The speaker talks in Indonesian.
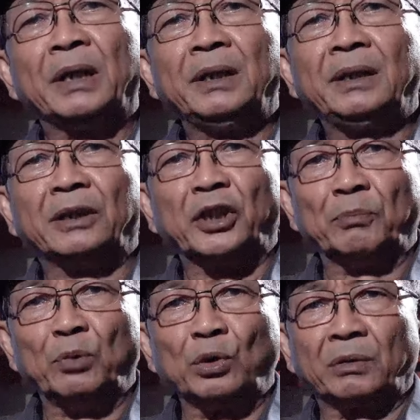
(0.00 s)
ini kita
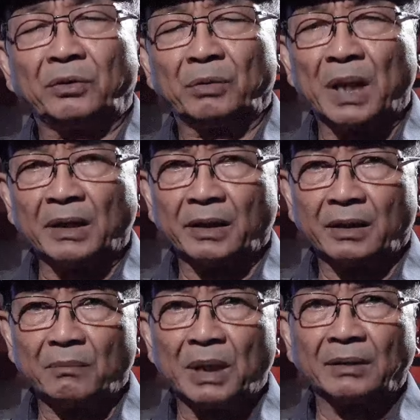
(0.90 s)
sebut
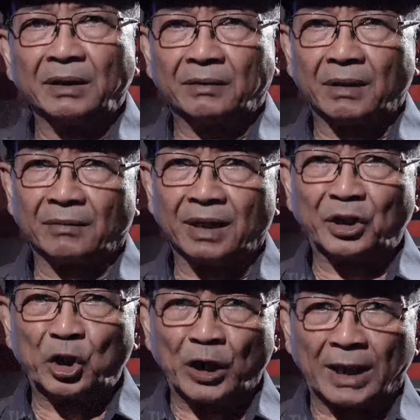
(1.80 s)
sebagai kebangkitan
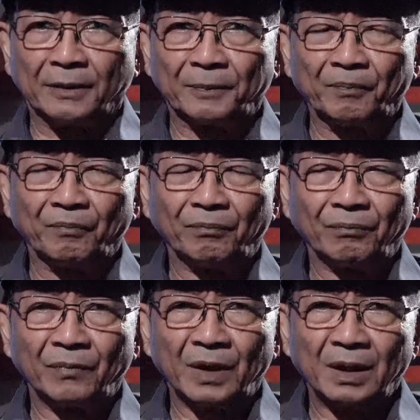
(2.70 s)
nasional.
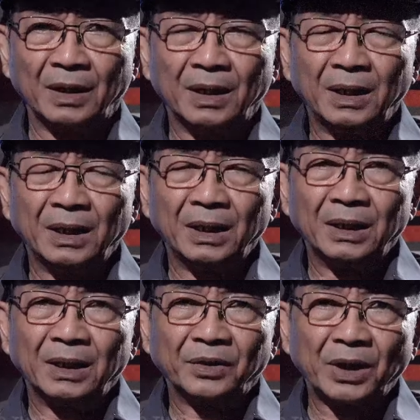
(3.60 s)

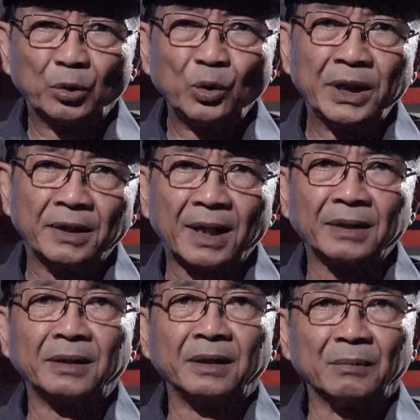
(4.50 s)
Satu
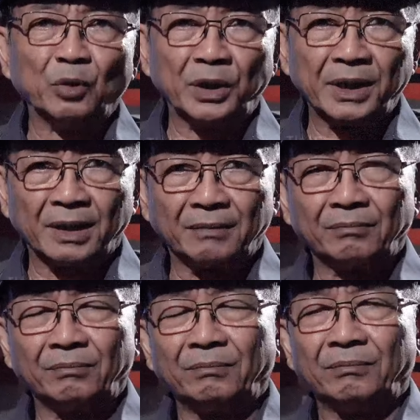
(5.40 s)
generasi kemudian,
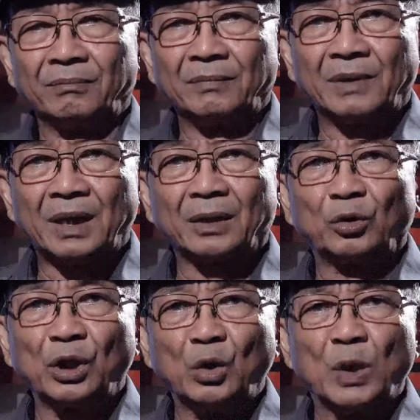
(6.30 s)

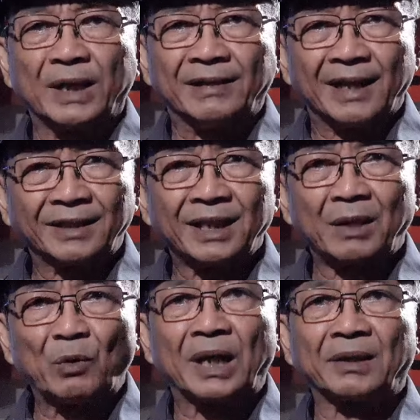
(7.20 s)
atau dua
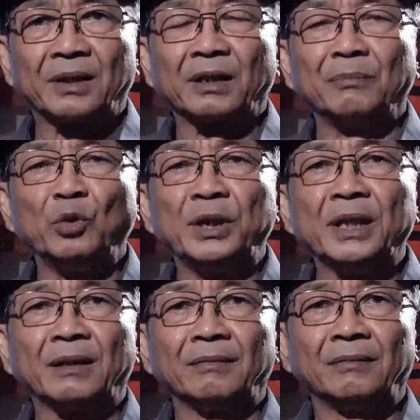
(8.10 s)
dasawarsa kemudian,